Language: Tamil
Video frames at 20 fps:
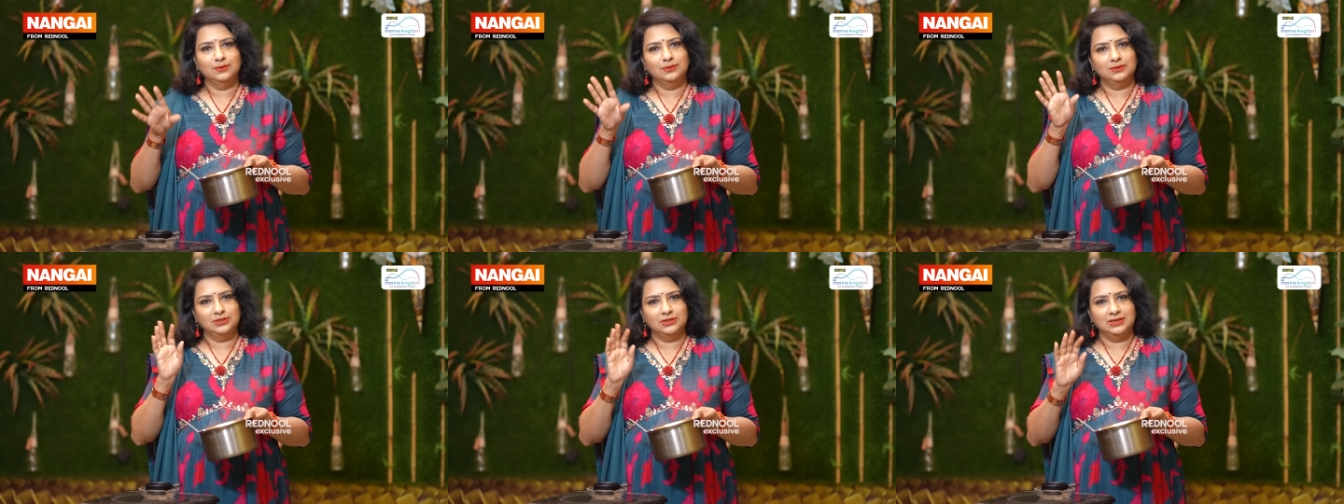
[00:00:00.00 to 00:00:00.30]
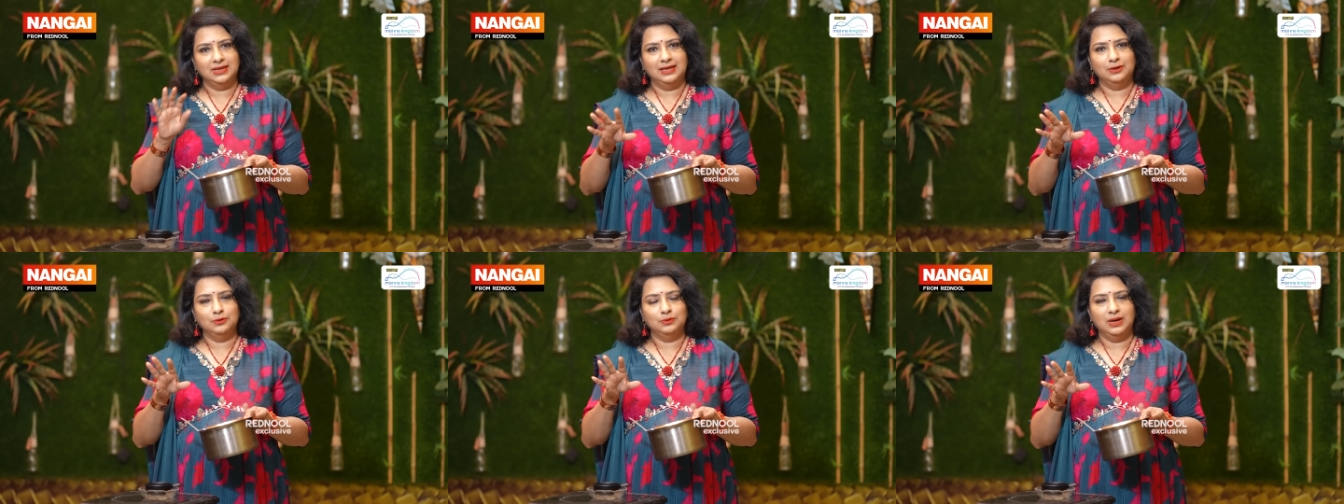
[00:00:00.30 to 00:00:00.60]

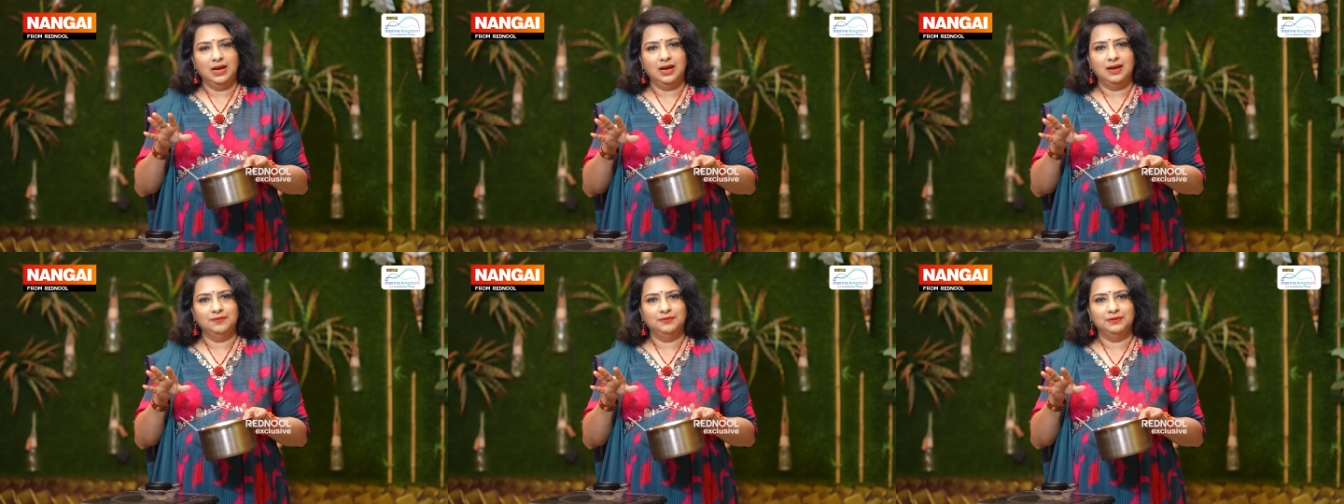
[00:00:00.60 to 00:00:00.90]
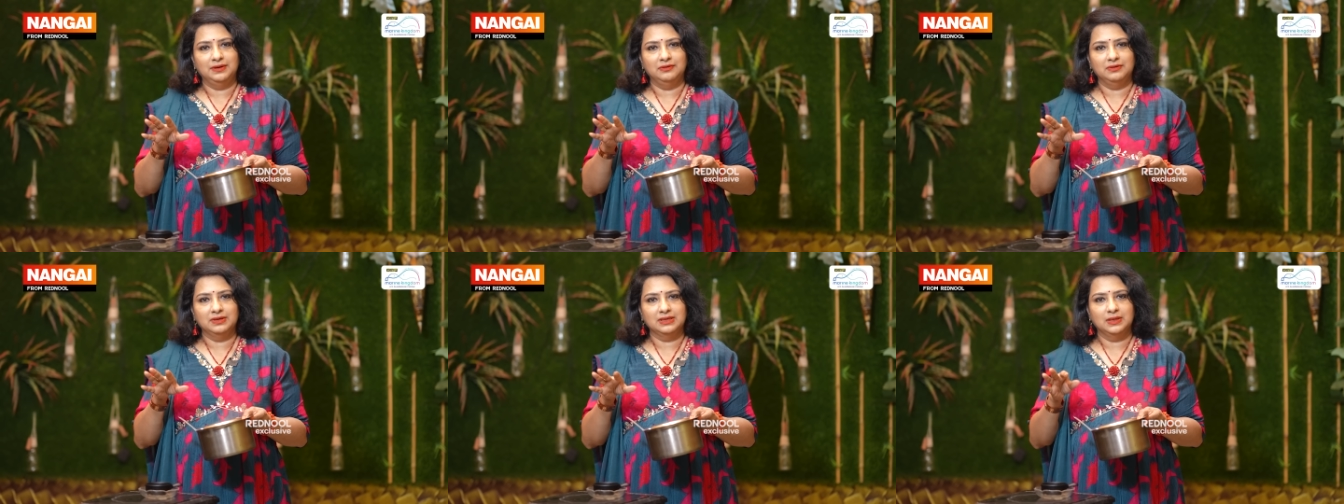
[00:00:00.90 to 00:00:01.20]
கொஞ்சம் நேரம் ஒரு ஹாஃப்
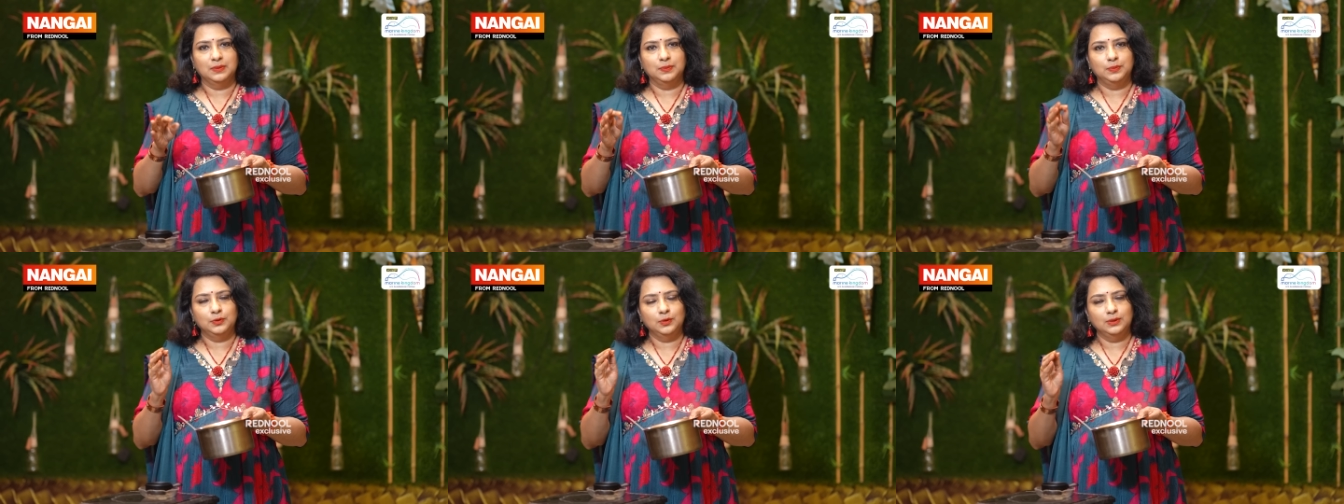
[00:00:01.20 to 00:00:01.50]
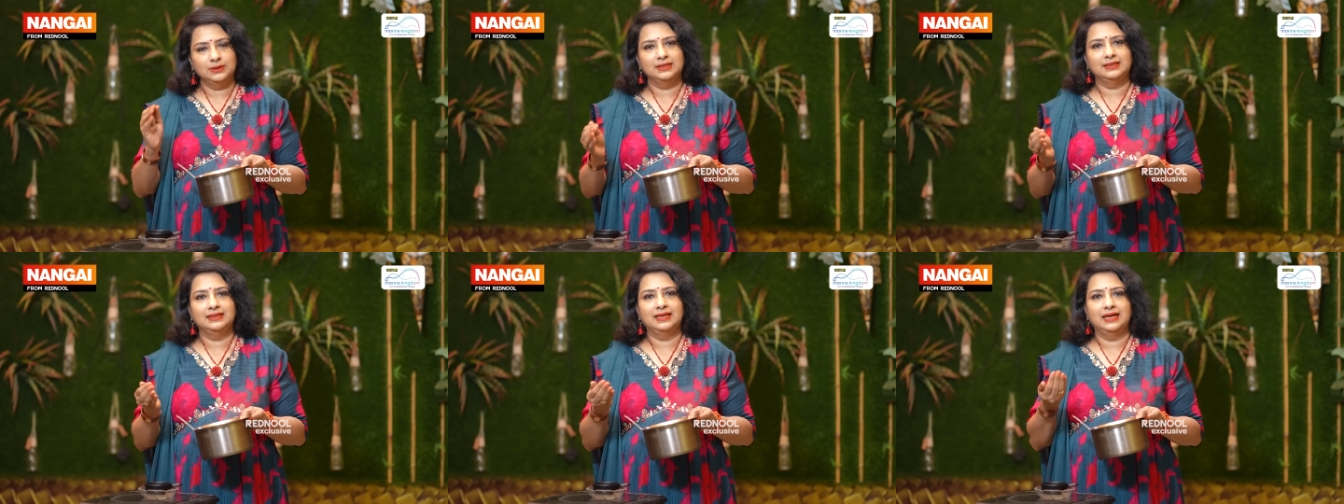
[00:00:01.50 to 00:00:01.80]
அன் ஹவருக்கு
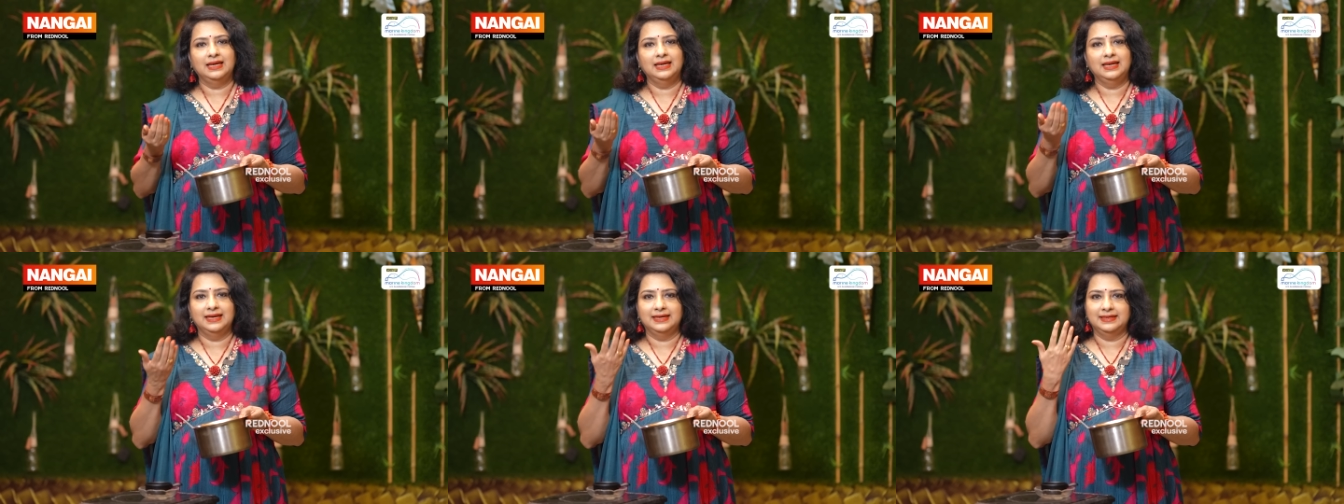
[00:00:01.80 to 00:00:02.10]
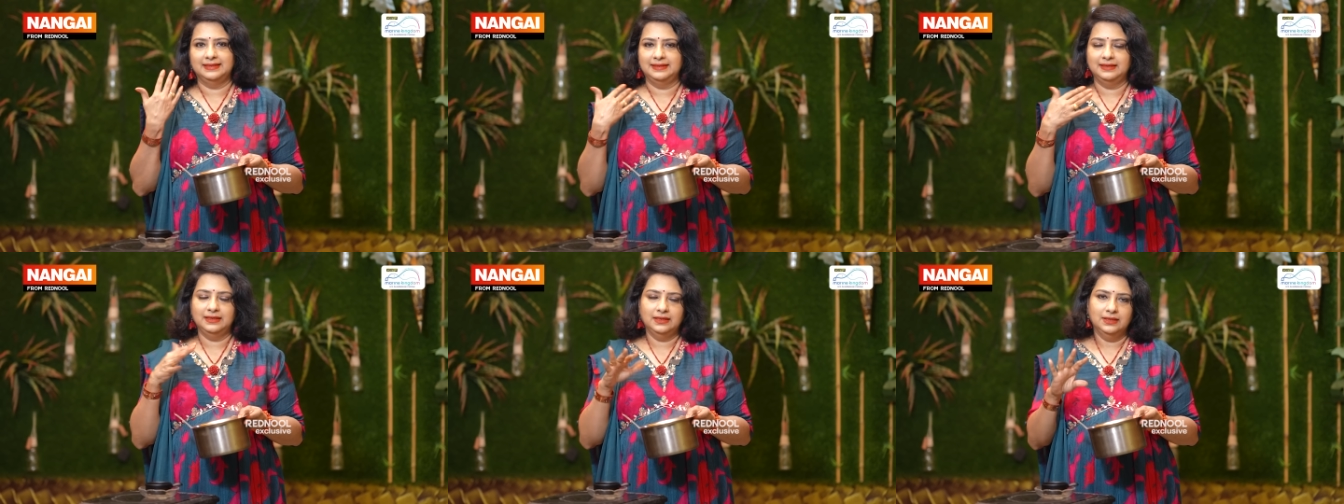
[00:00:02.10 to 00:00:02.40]
அப்புறம் அந்த தண்ணியை
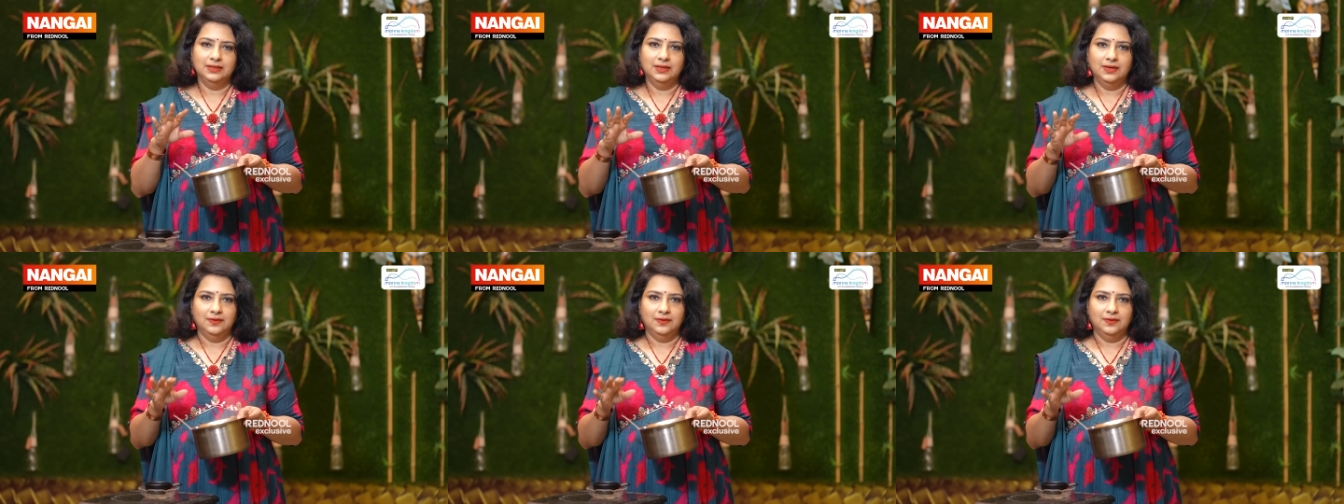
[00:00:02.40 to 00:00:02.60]
எடுத்து